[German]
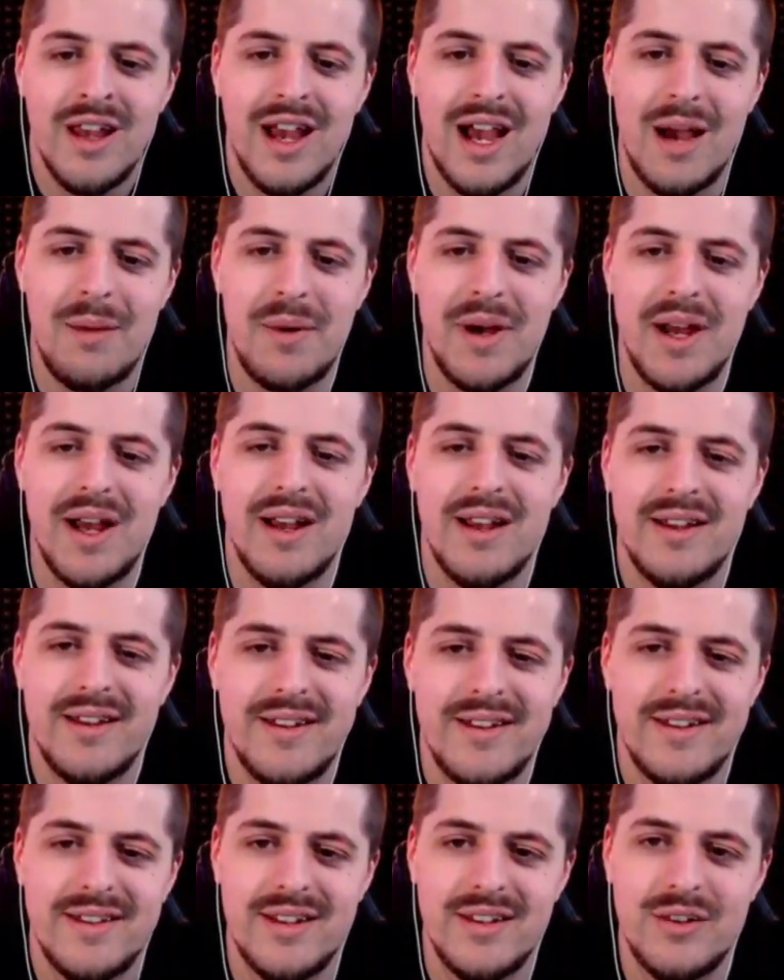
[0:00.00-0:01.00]
Aber
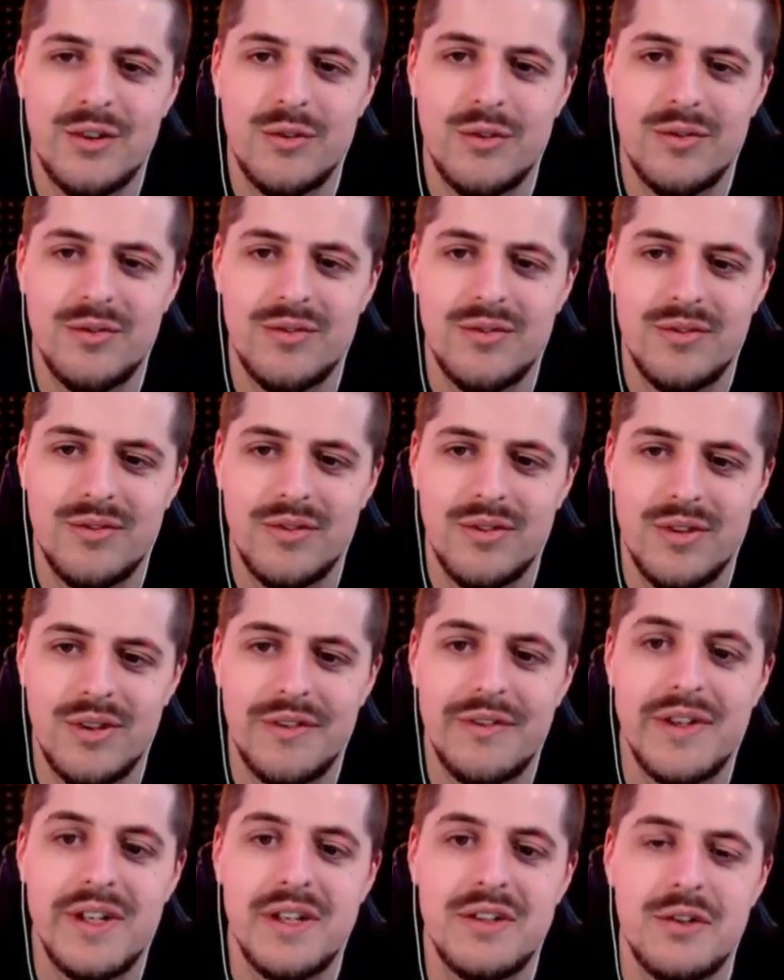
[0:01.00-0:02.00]
das,
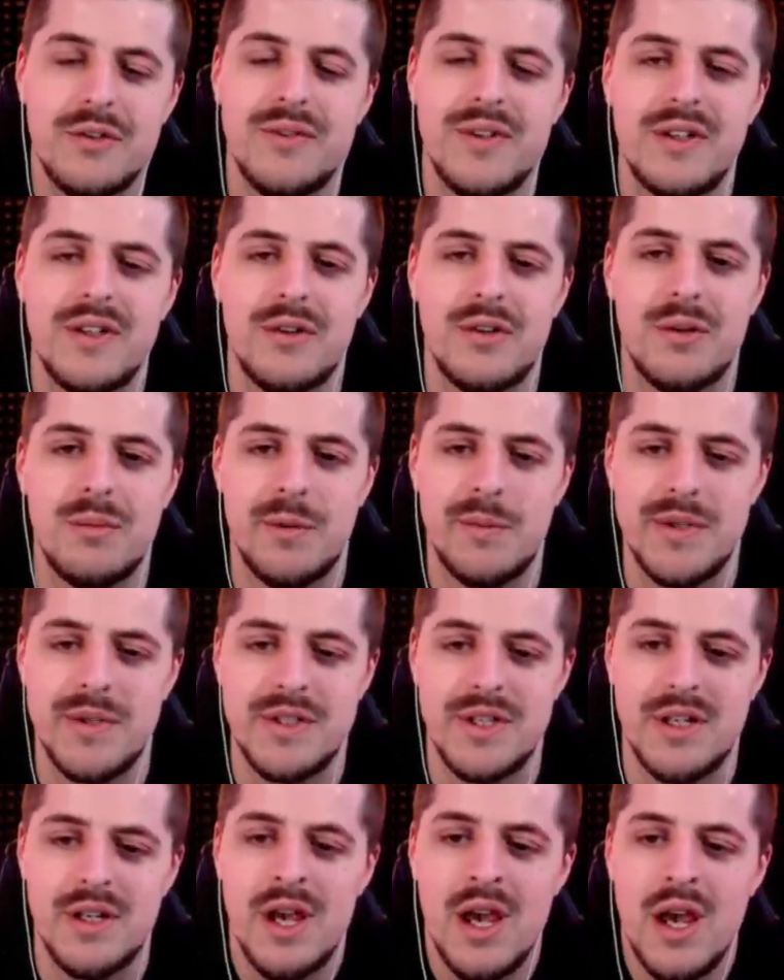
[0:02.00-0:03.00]
das, wird jetzt hoffentlich auch nicht mehr
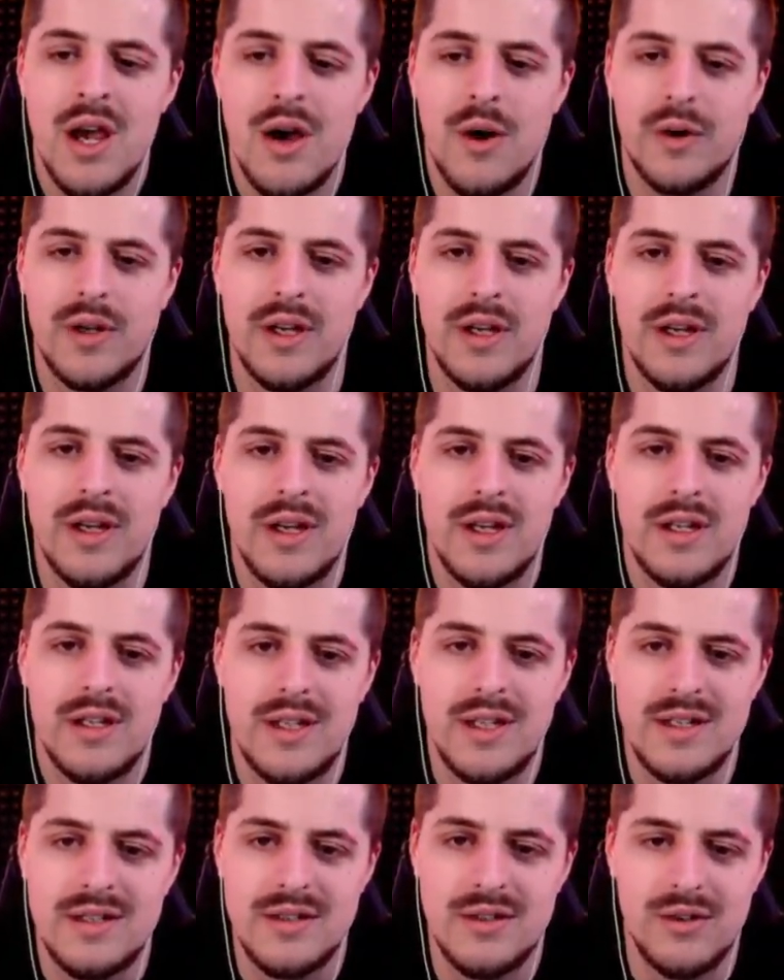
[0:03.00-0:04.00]
passieren. Los, René! Okay,
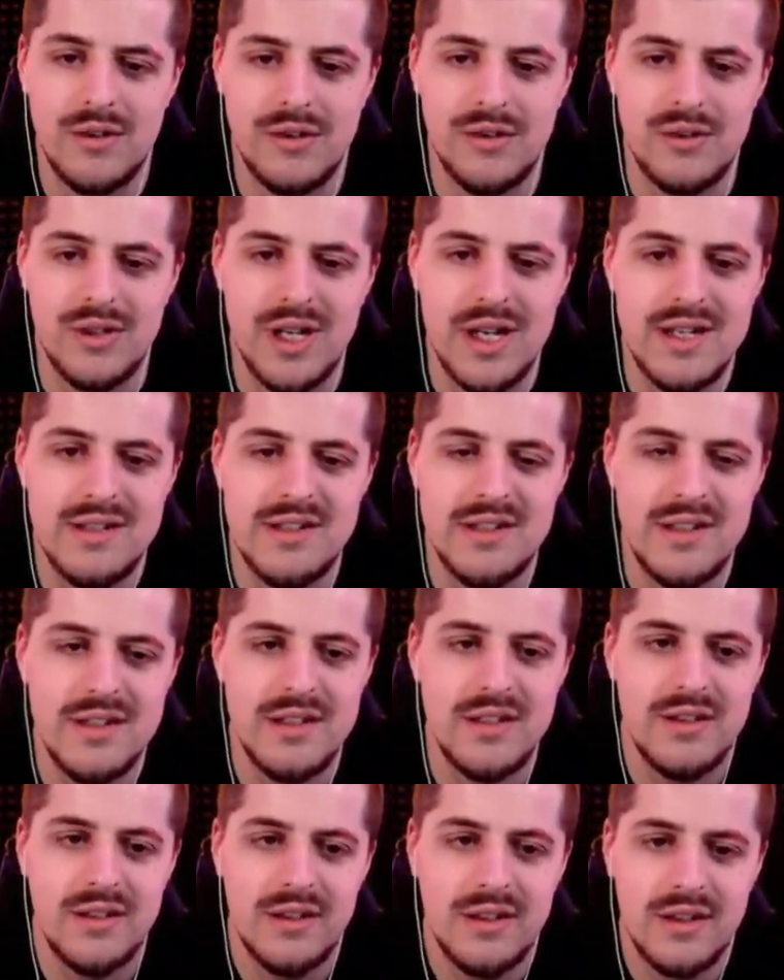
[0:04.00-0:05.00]
das sind
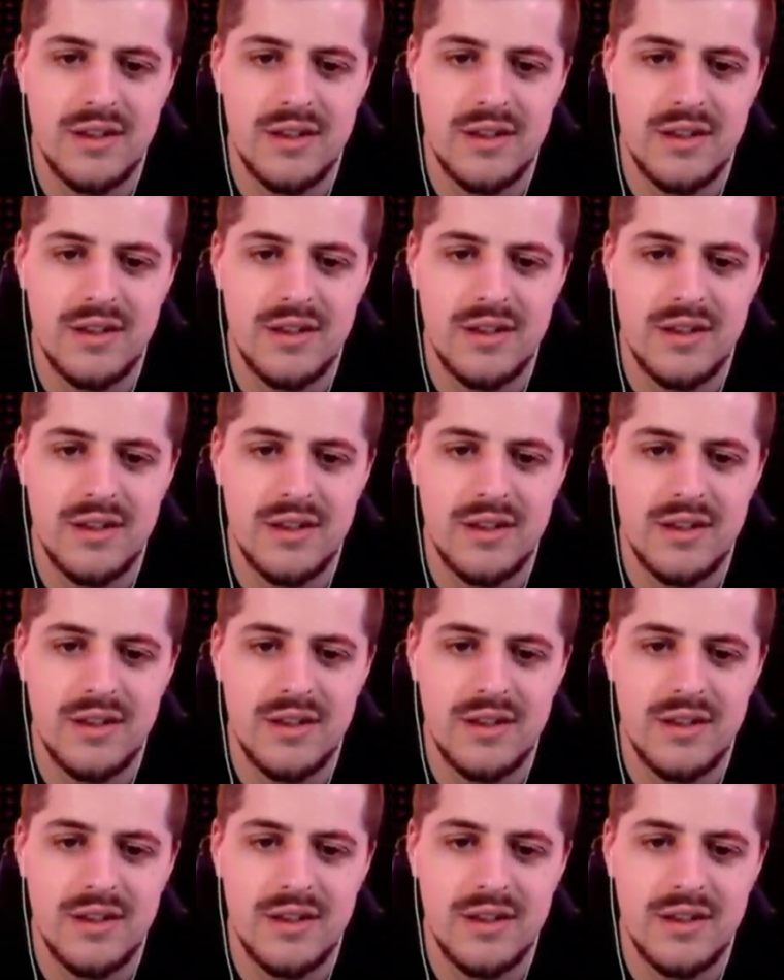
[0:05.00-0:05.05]
39.